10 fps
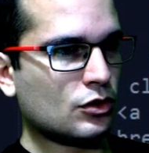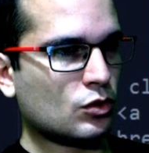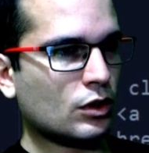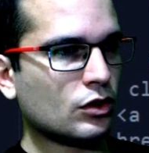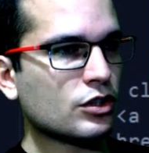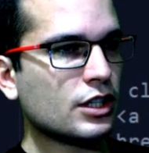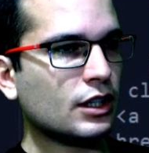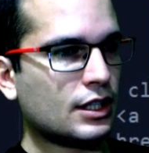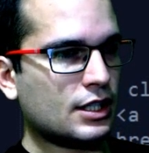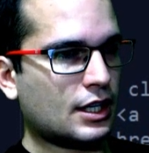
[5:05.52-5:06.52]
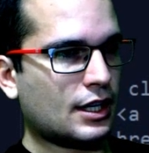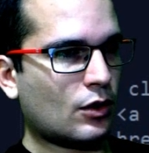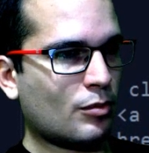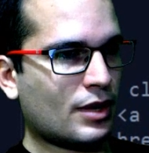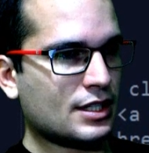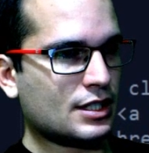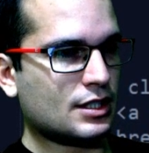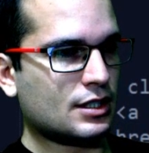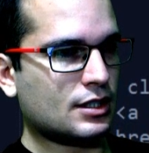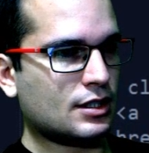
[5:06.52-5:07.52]
Esto es 480, así que ya no hay
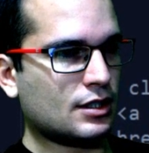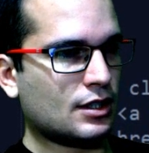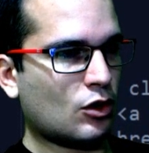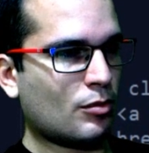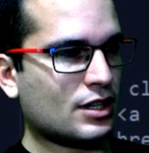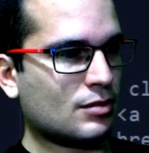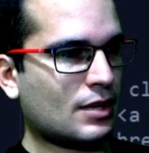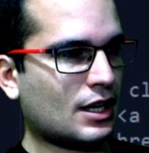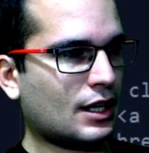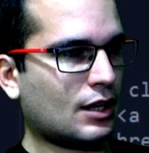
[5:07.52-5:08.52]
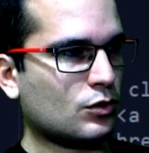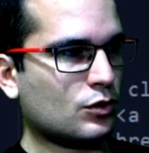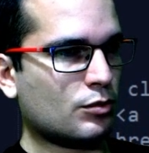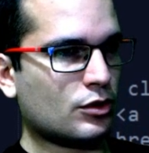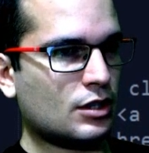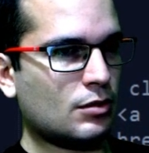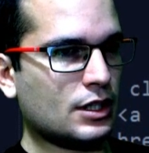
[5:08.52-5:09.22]
más, no hay más backgrounds